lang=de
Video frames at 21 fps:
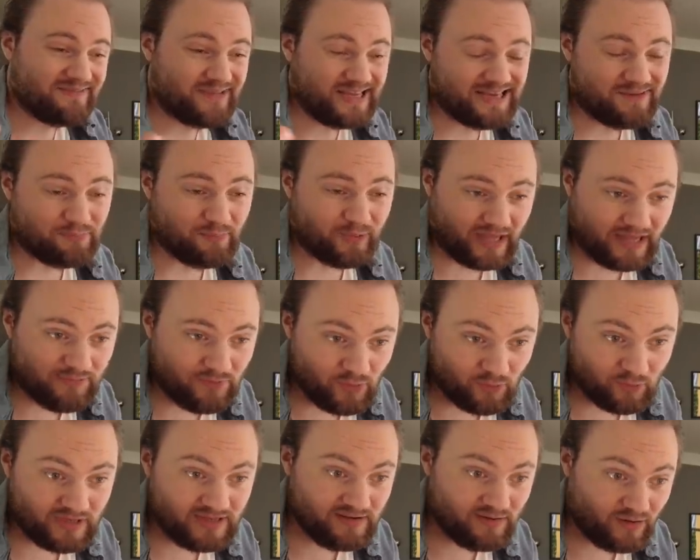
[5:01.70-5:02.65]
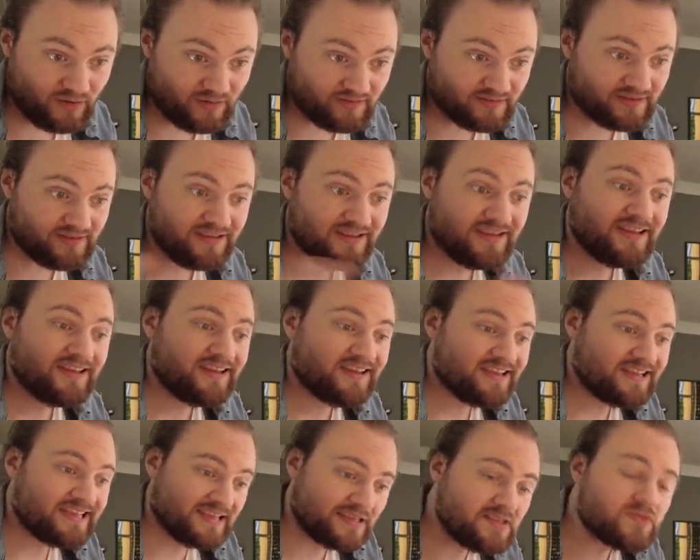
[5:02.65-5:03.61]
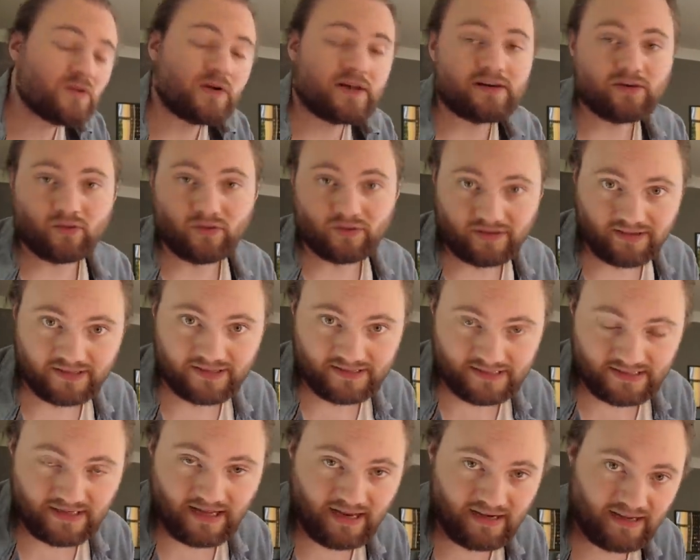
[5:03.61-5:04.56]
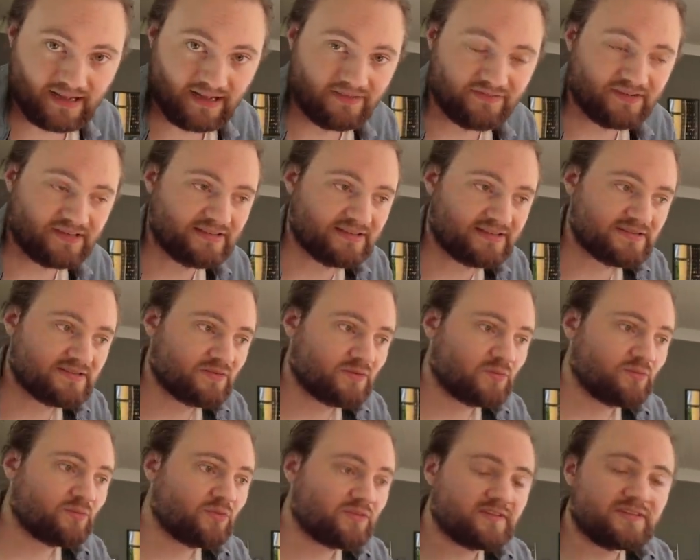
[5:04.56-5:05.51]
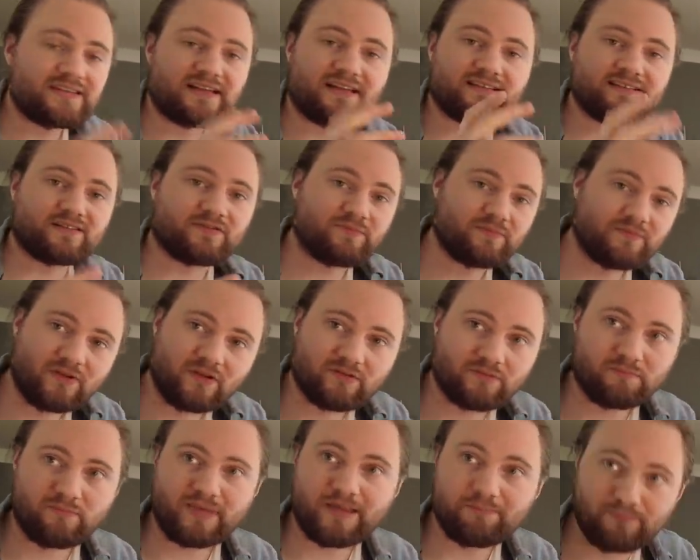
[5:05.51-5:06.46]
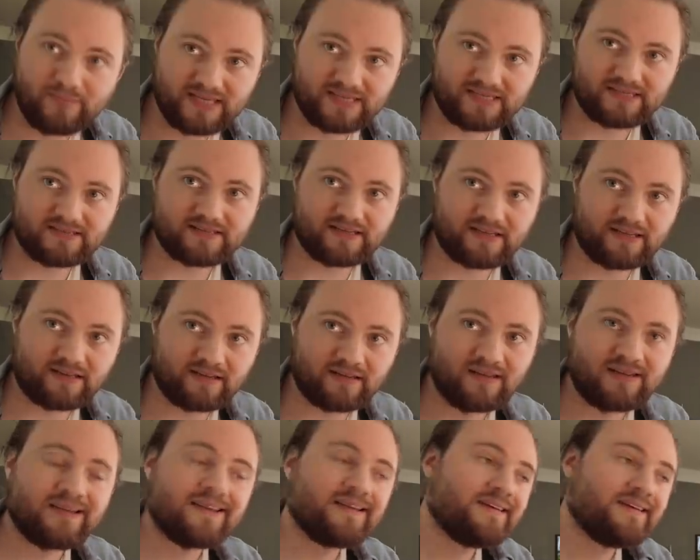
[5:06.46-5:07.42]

in einem Premium-Kiosk kriegst du halt auch eine richtig geile Kaffeetasse und musst nicht alles aus dem Pappbecher trinken.